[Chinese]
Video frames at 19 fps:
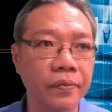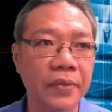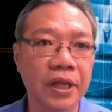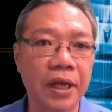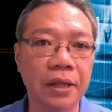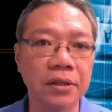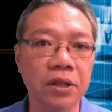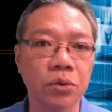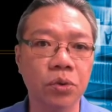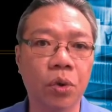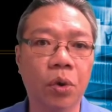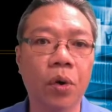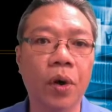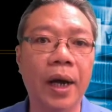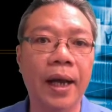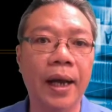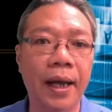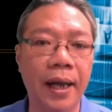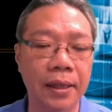它叫做
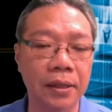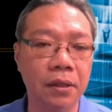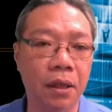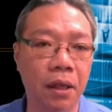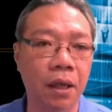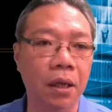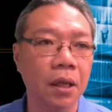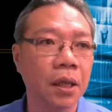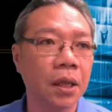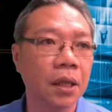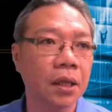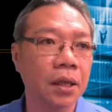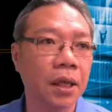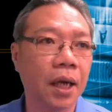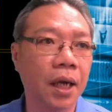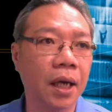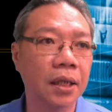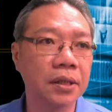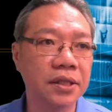华汉哈。
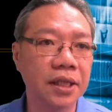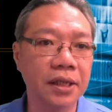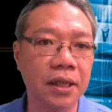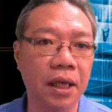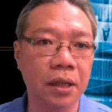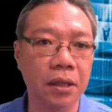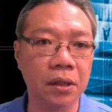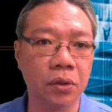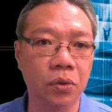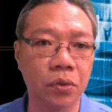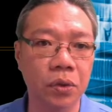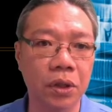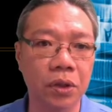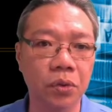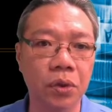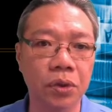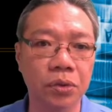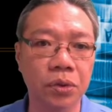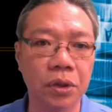那这档个股呢，
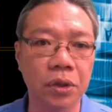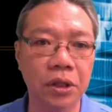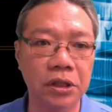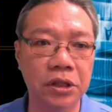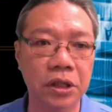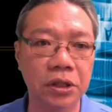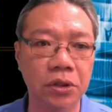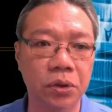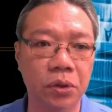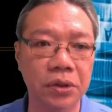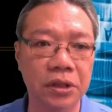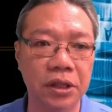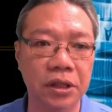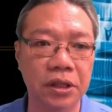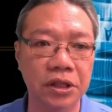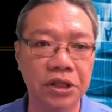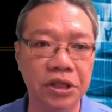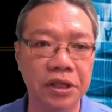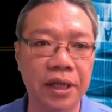如果说你先从整
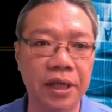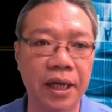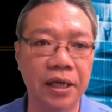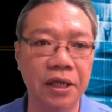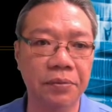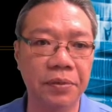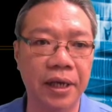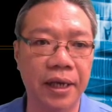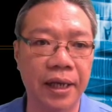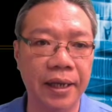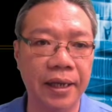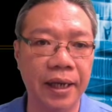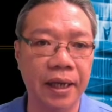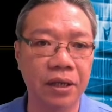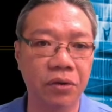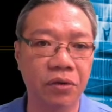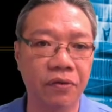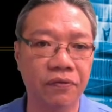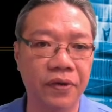个形态里面来
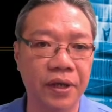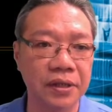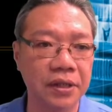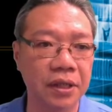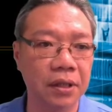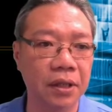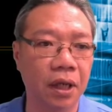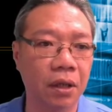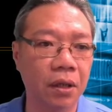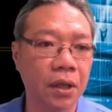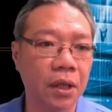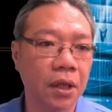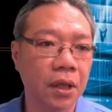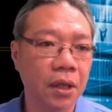看，你会发现到